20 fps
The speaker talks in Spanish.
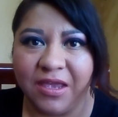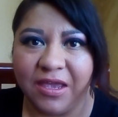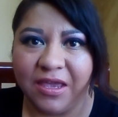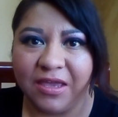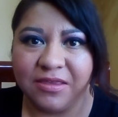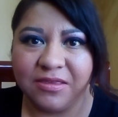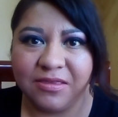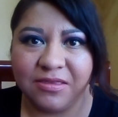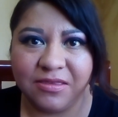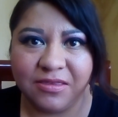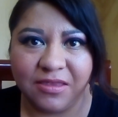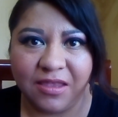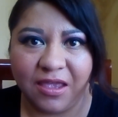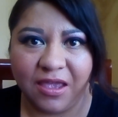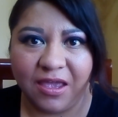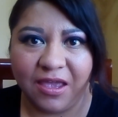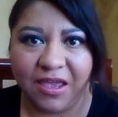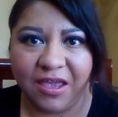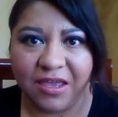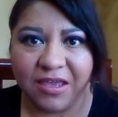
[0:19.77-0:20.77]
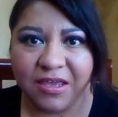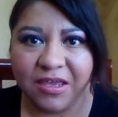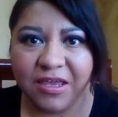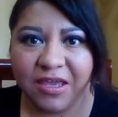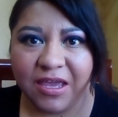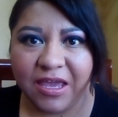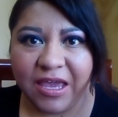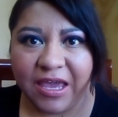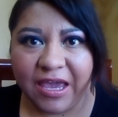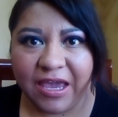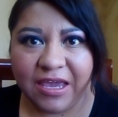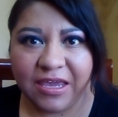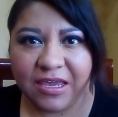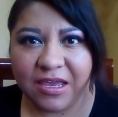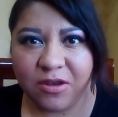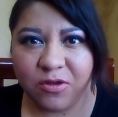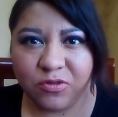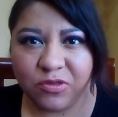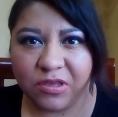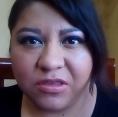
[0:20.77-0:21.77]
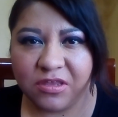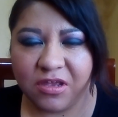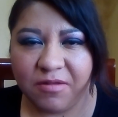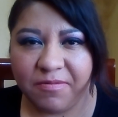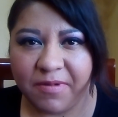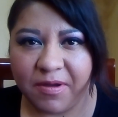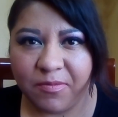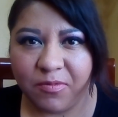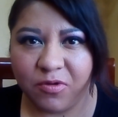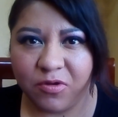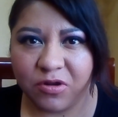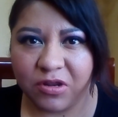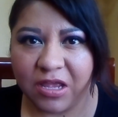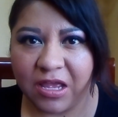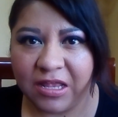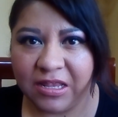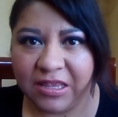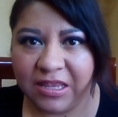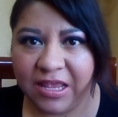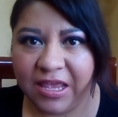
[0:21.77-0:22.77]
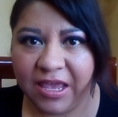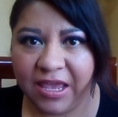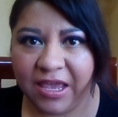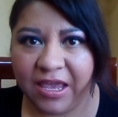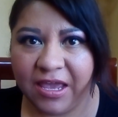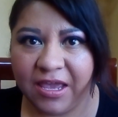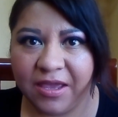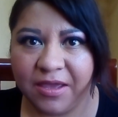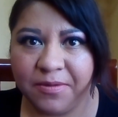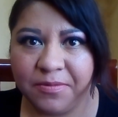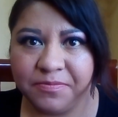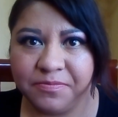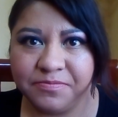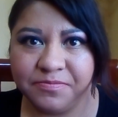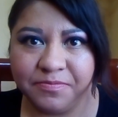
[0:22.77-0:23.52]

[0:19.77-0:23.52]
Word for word: Este, ella nos hace el favor de